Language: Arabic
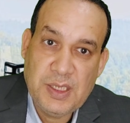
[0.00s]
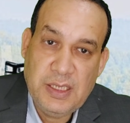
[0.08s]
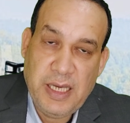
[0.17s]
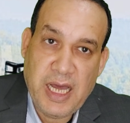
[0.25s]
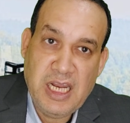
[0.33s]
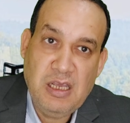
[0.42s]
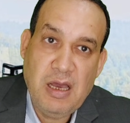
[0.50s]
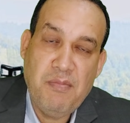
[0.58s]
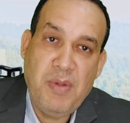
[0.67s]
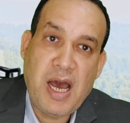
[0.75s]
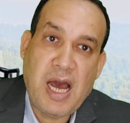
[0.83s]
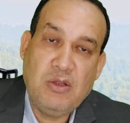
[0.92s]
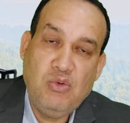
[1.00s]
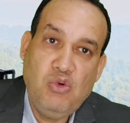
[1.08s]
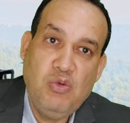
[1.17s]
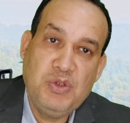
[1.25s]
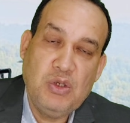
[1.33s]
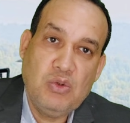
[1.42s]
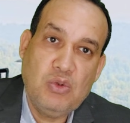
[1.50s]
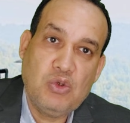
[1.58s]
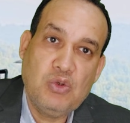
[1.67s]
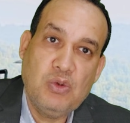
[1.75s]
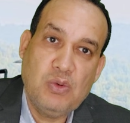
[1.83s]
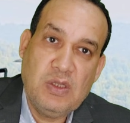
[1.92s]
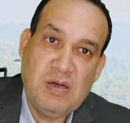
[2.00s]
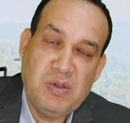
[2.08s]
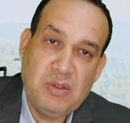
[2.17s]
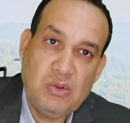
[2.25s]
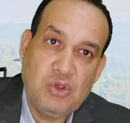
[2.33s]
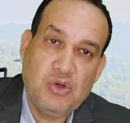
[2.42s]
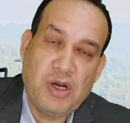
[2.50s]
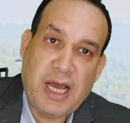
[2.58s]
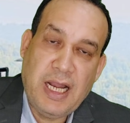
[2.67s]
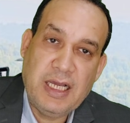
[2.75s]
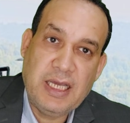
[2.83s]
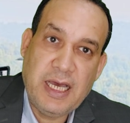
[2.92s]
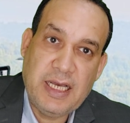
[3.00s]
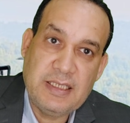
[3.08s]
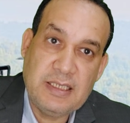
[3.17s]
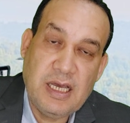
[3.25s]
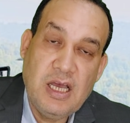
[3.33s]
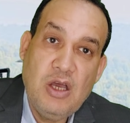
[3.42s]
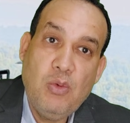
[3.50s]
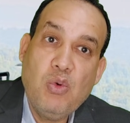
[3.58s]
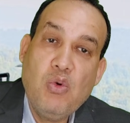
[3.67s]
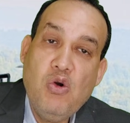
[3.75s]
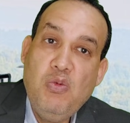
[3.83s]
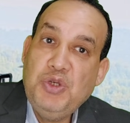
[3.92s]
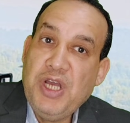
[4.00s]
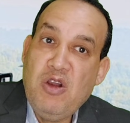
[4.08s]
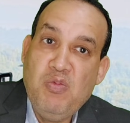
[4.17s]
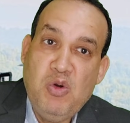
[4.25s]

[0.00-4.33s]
يعني اما قعدوهم ست اشهر وثمان اشهر على الجهاز ده وجوهم شالوا